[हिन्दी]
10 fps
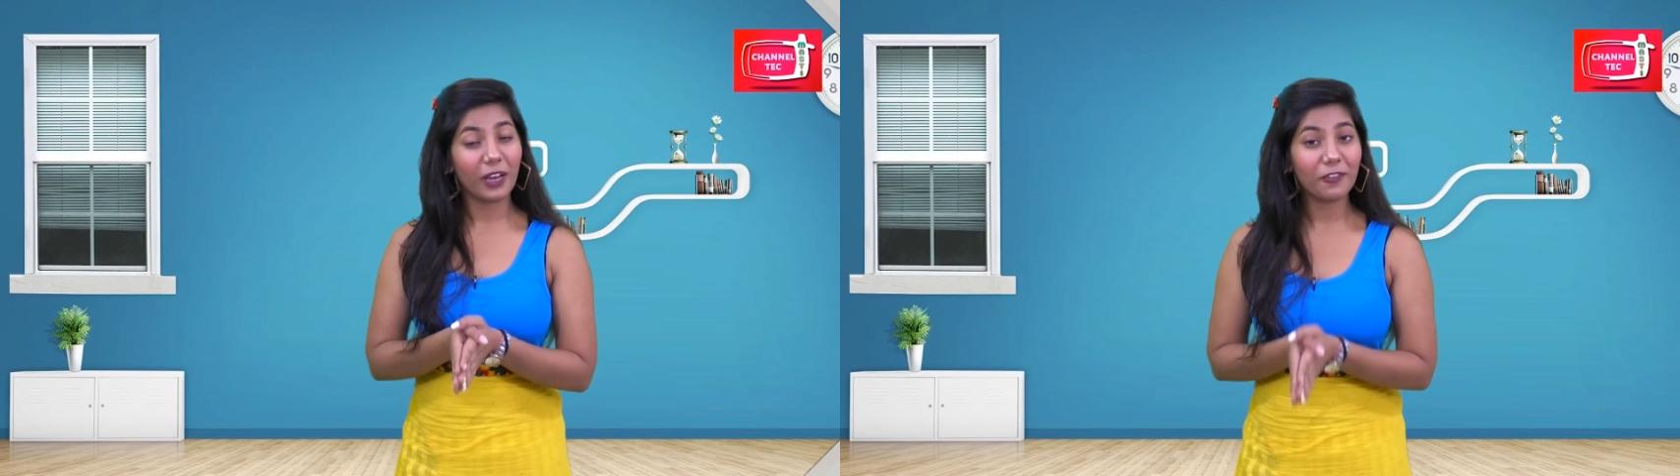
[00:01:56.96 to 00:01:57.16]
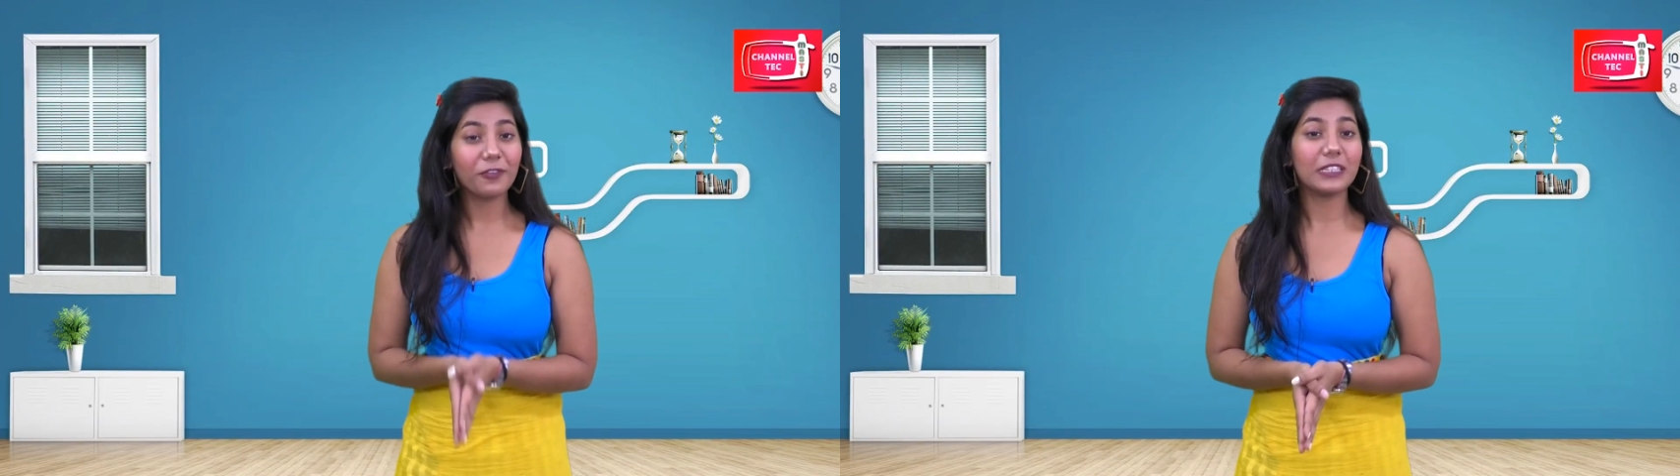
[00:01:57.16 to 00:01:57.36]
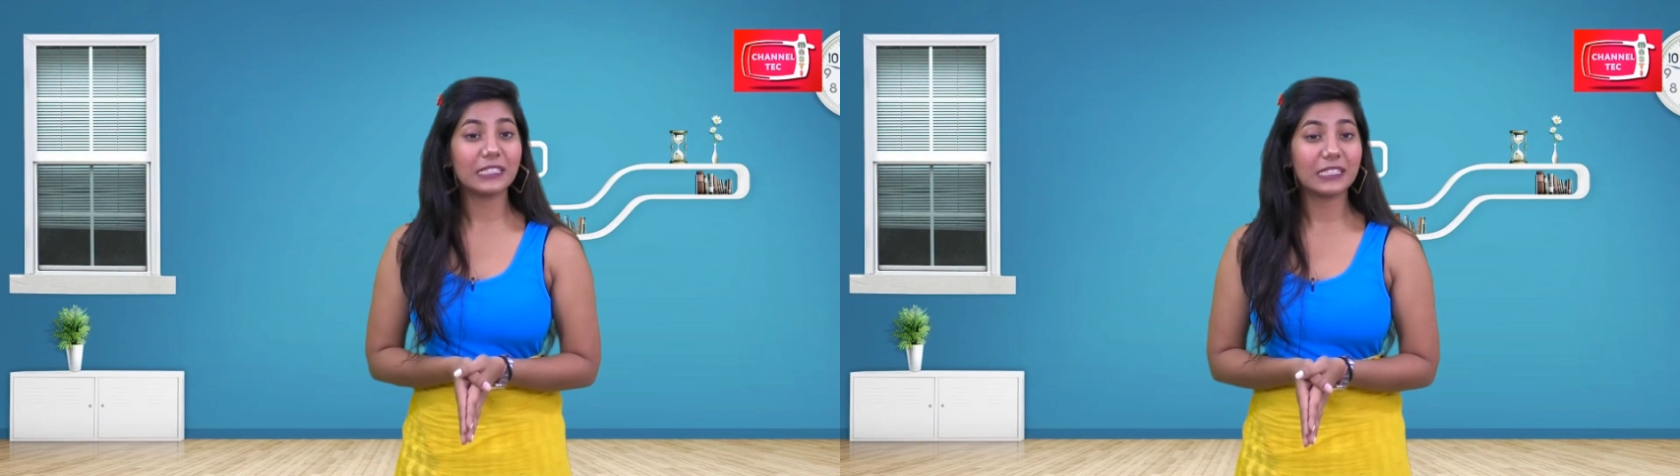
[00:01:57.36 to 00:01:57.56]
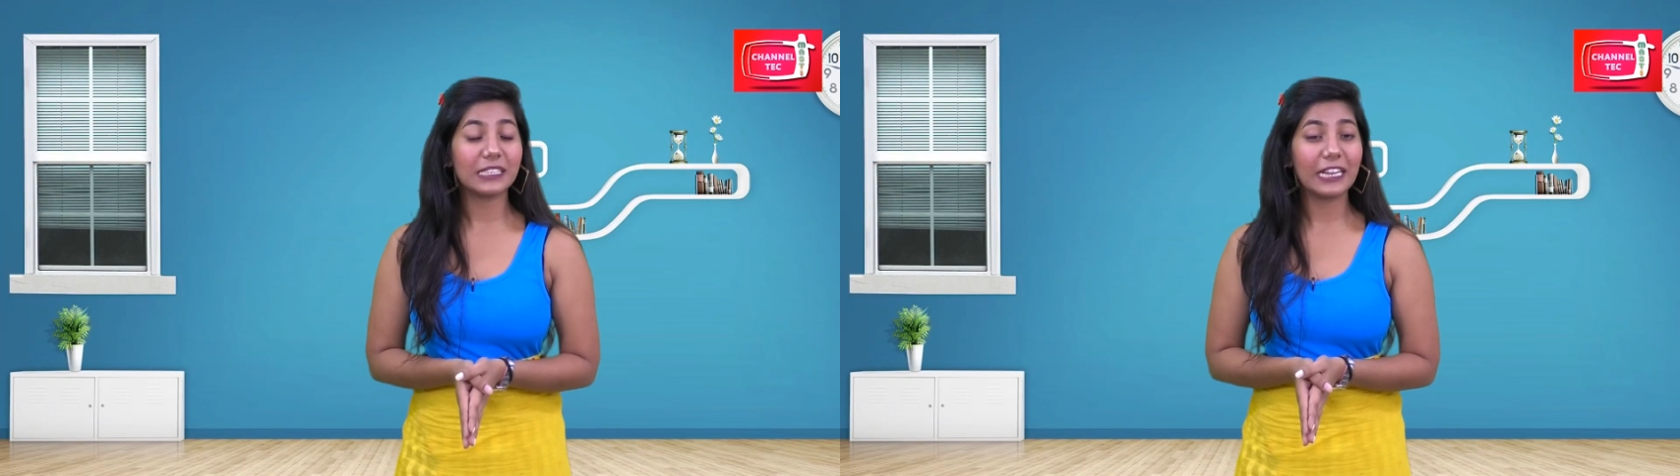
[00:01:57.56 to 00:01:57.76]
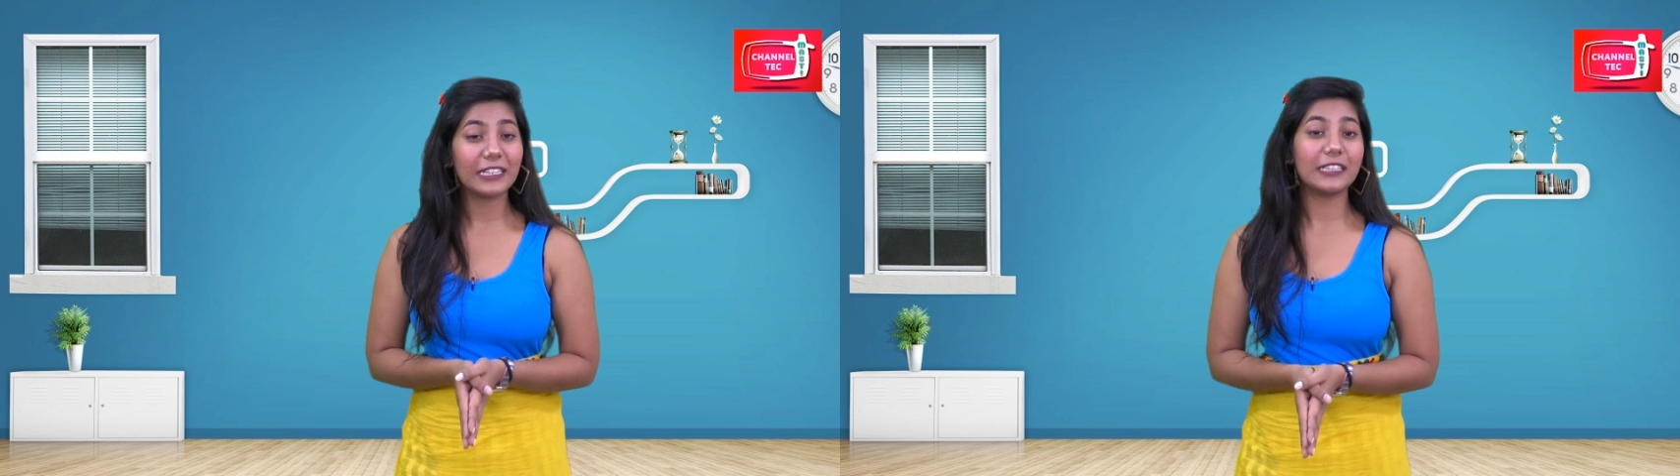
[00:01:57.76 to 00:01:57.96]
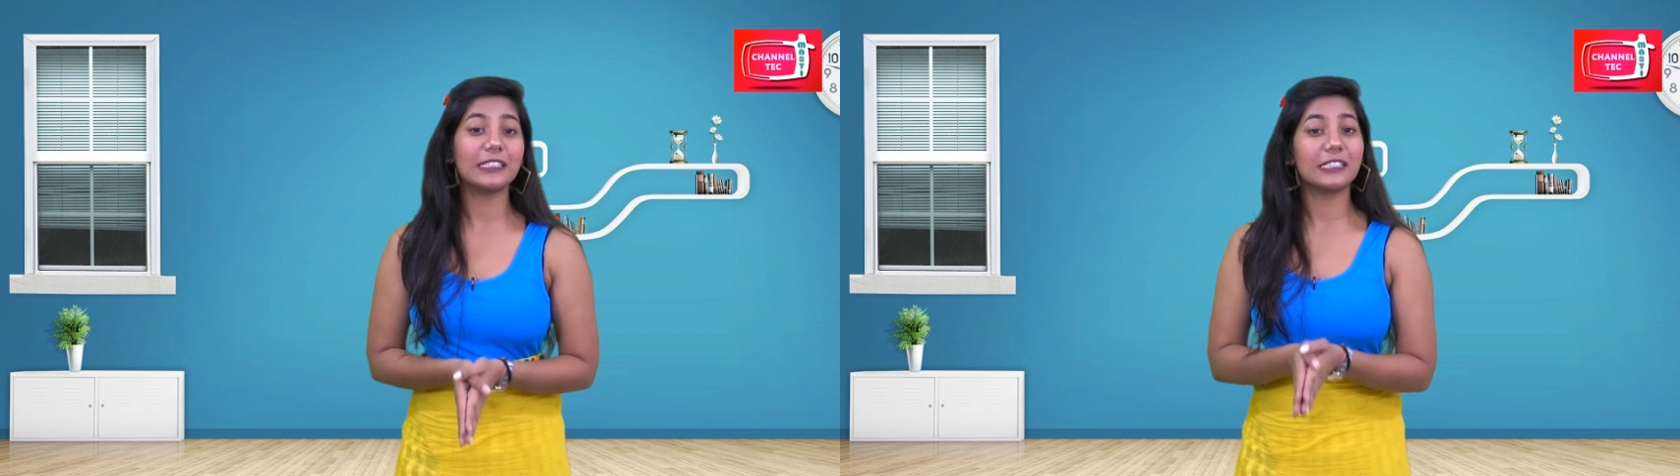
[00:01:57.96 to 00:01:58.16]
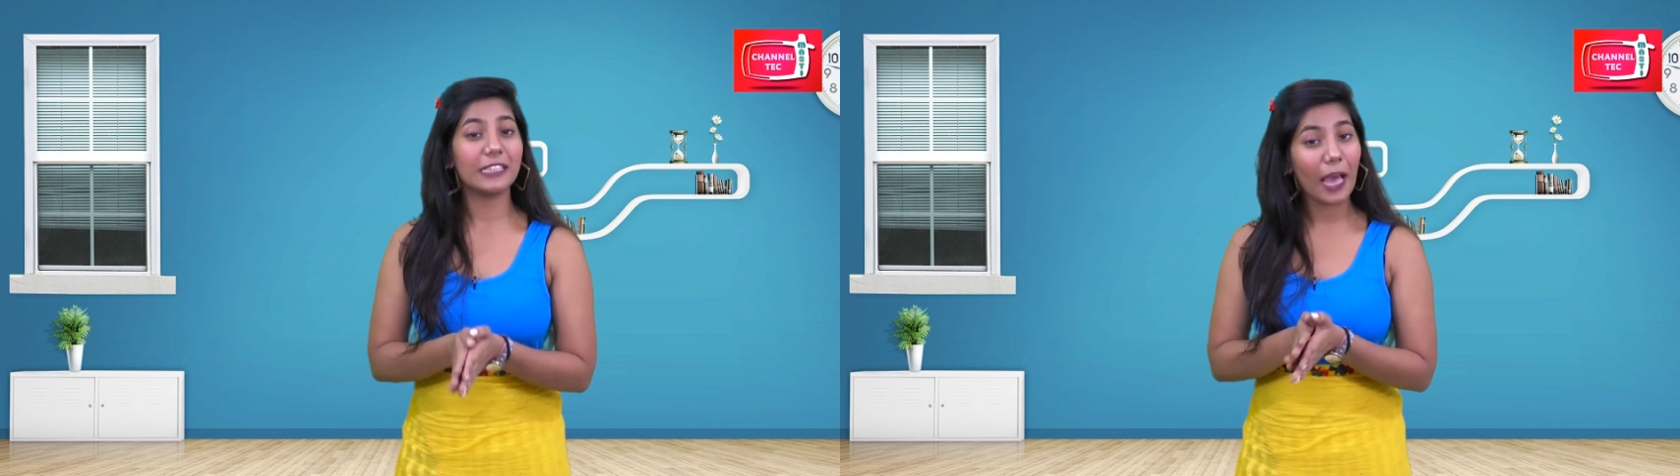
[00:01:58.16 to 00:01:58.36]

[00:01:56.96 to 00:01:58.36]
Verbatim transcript: भव्य स्टेटस